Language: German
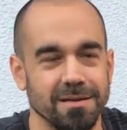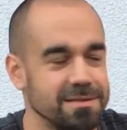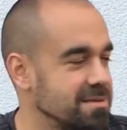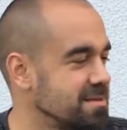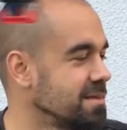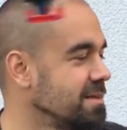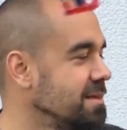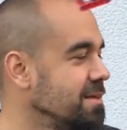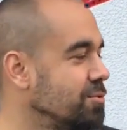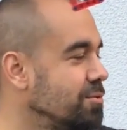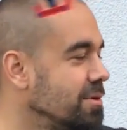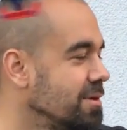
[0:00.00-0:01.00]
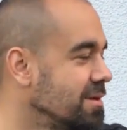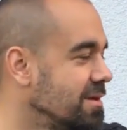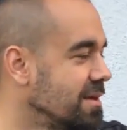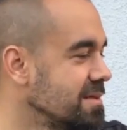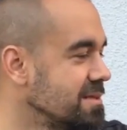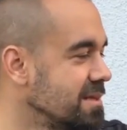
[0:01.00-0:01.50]
Es ist richtig cool,
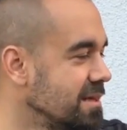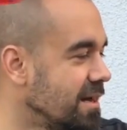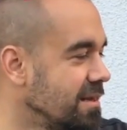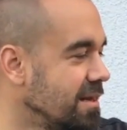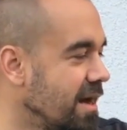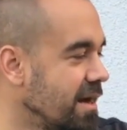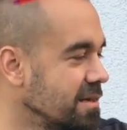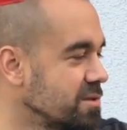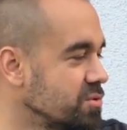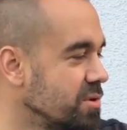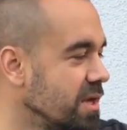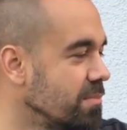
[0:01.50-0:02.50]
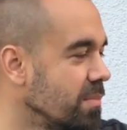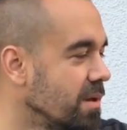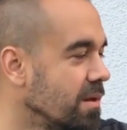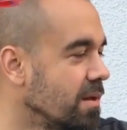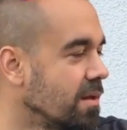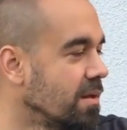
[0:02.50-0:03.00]
das Ding an den Haken zu nehmen.
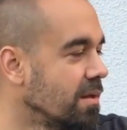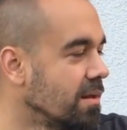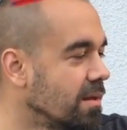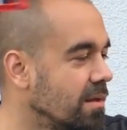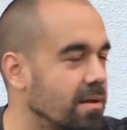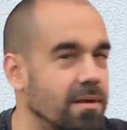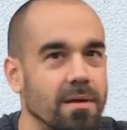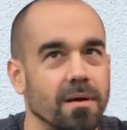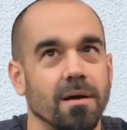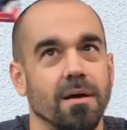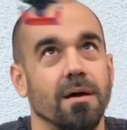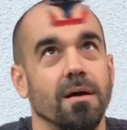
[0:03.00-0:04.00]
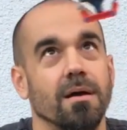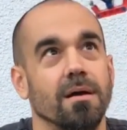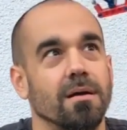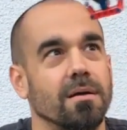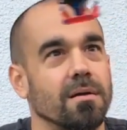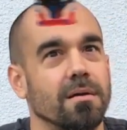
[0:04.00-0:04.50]

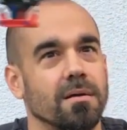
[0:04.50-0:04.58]
Äh,